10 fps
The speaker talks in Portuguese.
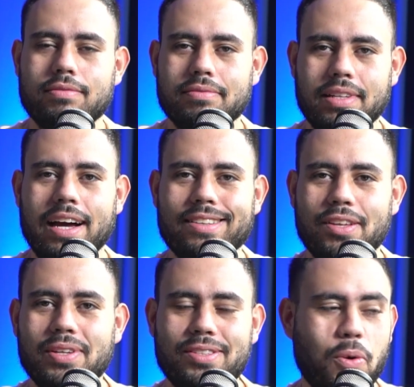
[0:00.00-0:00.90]
Tá?
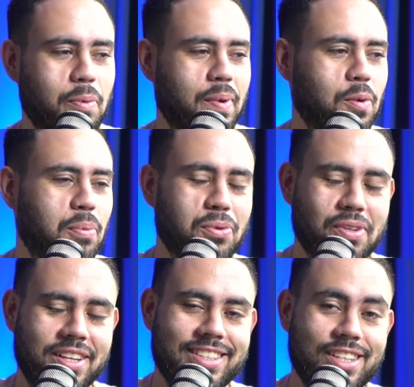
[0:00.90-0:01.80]
Então esse é o primeiro ponto. O
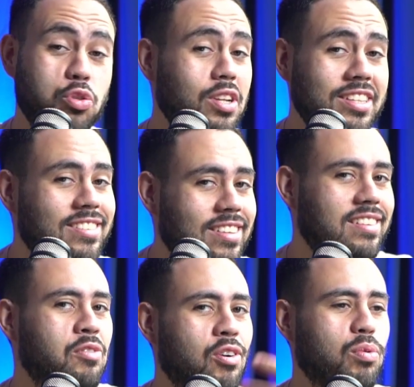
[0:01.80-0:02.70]
cliente ele
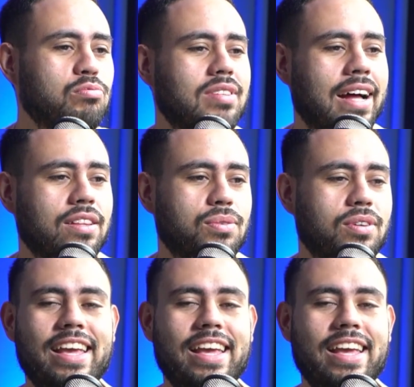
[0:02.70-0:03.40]
solicita um contato.